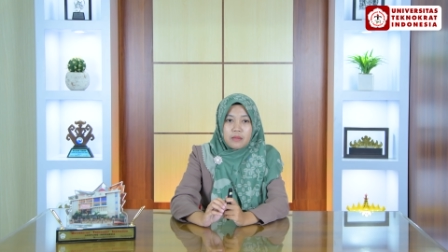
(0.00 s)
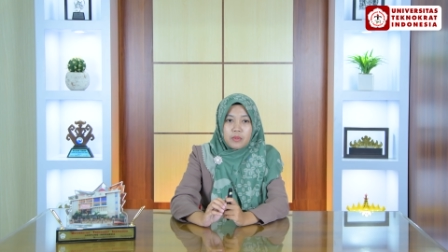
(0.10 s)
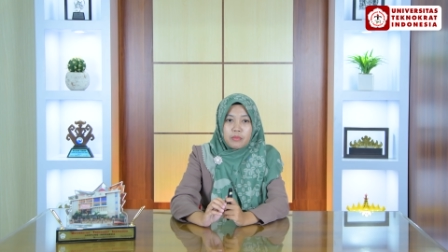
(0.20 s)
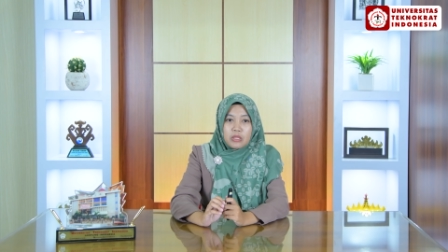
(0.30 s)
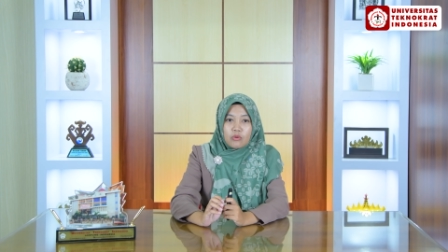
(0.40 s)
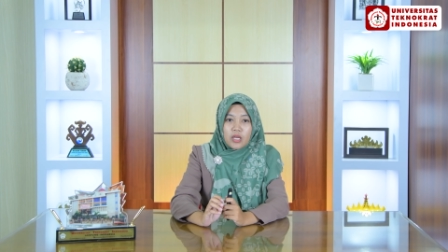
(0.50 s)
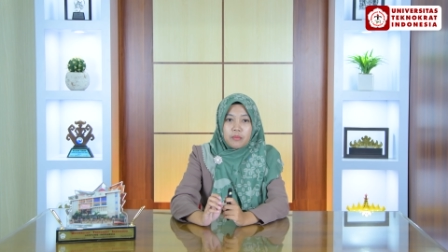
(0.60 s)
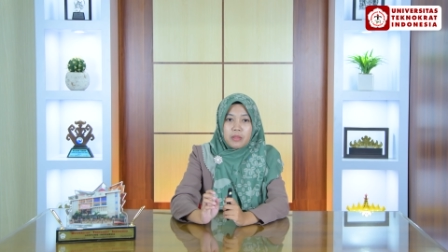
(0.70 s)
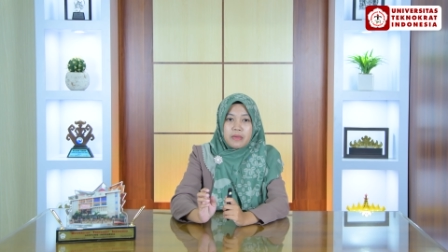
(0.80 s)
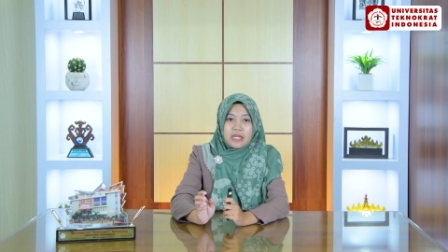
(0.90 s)

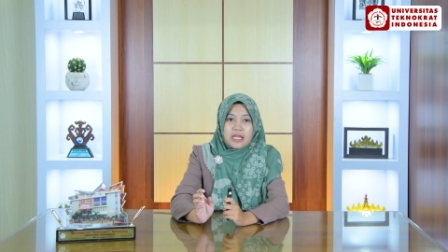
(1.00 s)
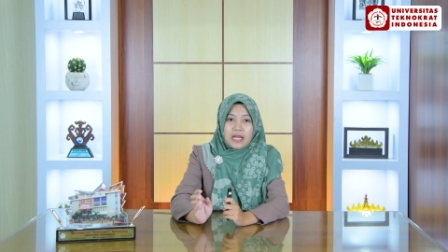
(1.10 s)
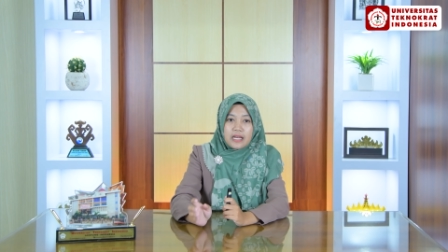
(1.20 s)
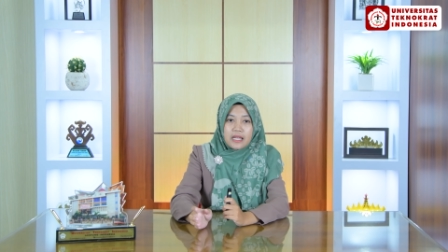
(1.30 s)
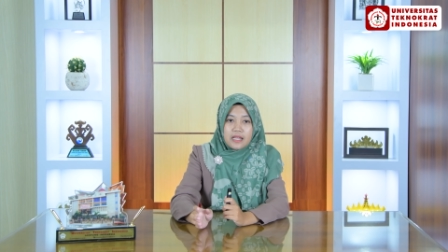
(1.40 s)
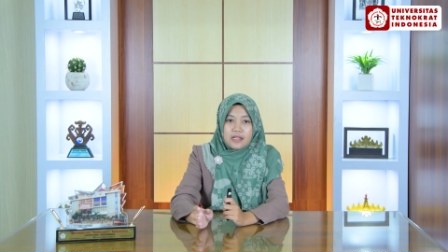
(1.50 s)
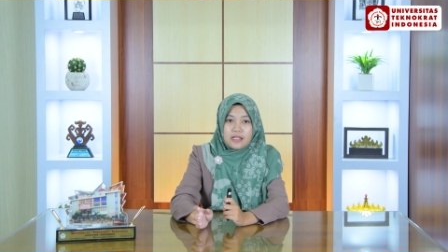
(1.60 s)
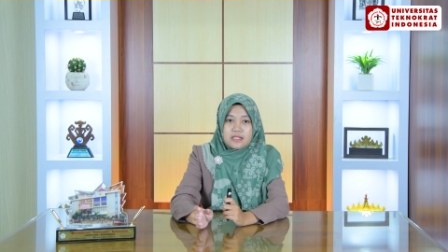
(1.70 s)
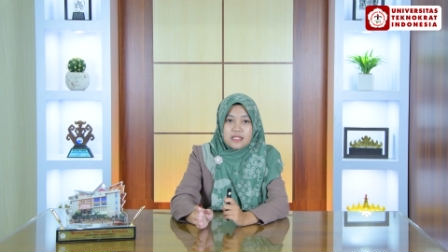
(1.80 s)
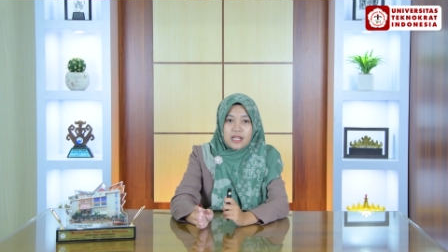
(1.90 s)
pembentukan pribadi anak
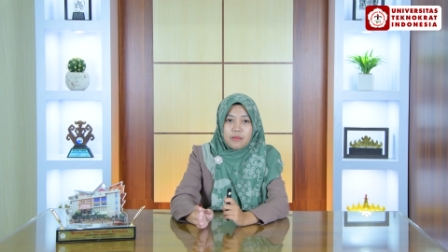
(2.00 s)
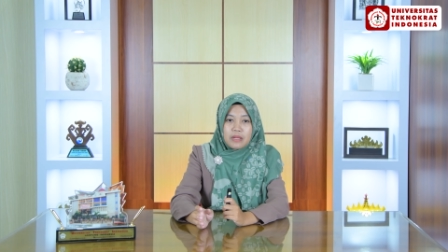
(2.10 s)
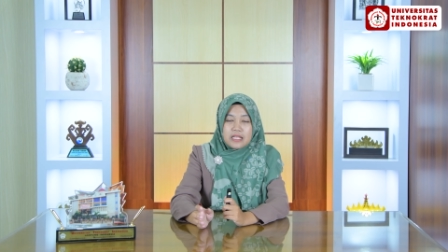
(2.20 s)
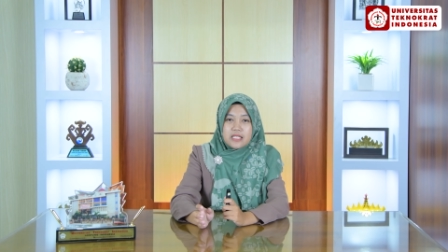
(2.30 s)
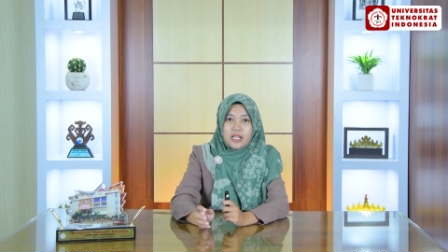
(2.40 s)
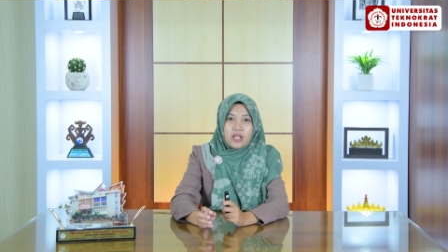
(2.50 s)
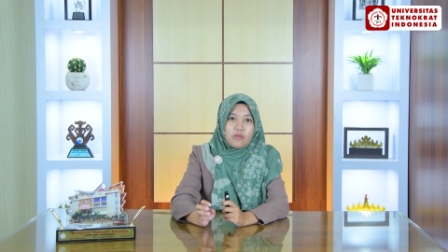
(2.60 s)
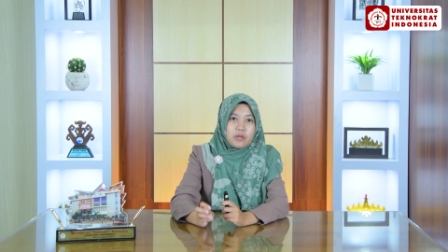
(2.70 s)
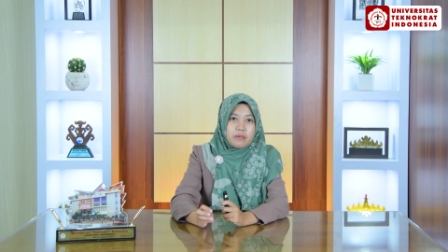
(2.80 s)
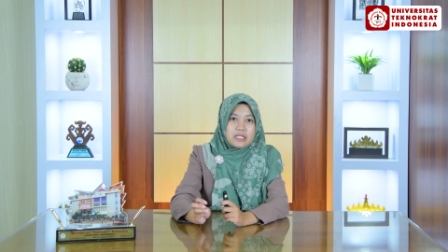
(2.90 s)
dan cara belajar
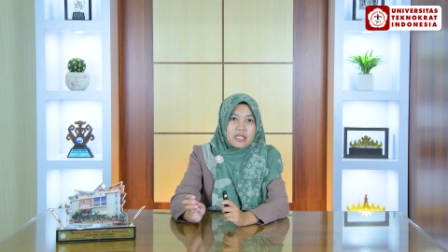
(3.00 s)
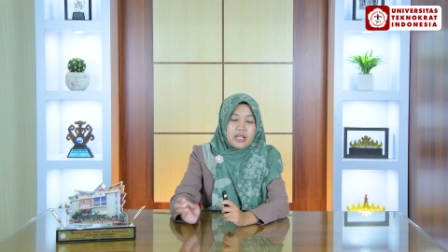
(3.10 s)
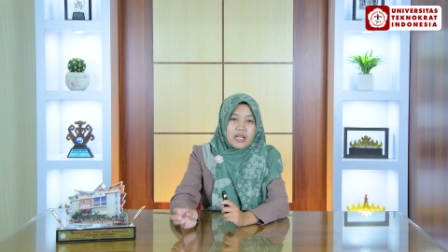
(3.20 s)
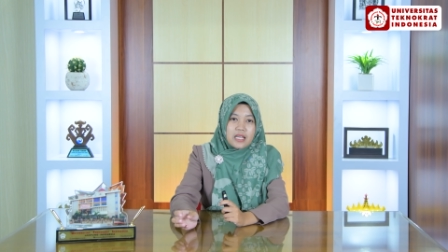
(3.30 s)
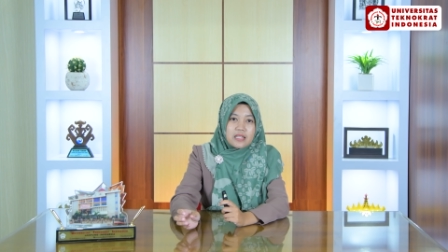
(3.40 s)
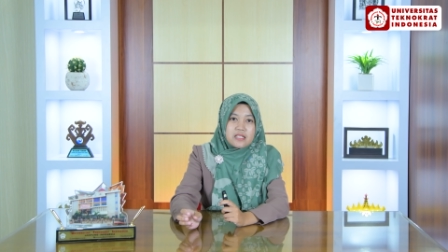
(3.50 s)
hidup di masyarakat.